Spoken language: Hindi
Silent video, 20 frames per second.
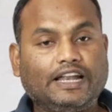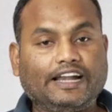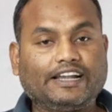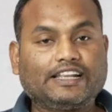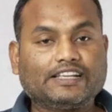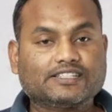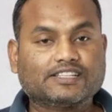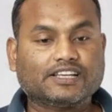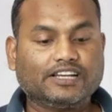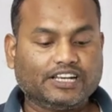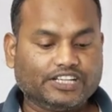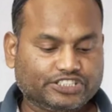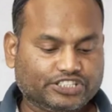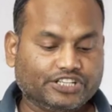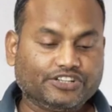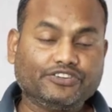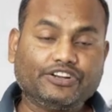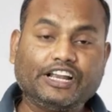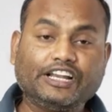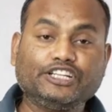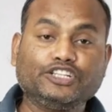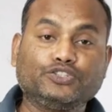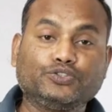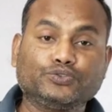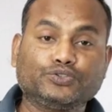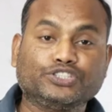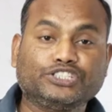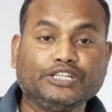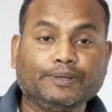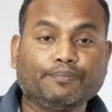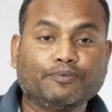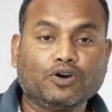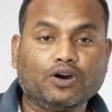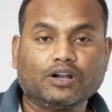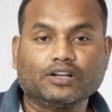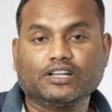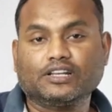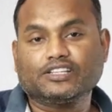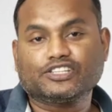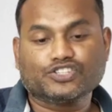लेटेस्ट कलेक्शन रेडी टू शिप
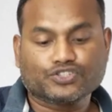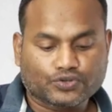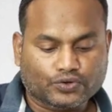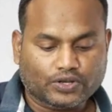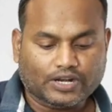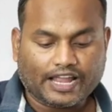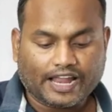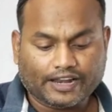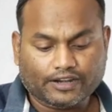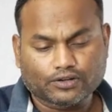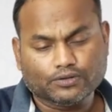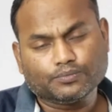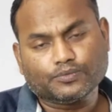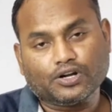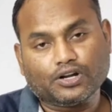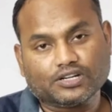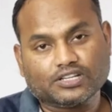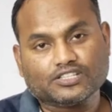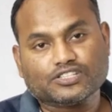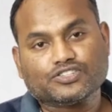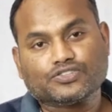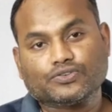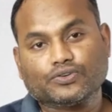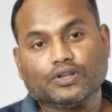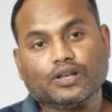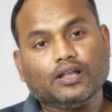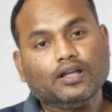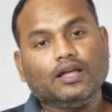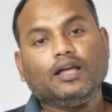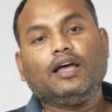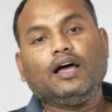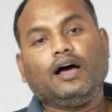कॉटन स्टोल हैंडलूम कॉटन स्टोल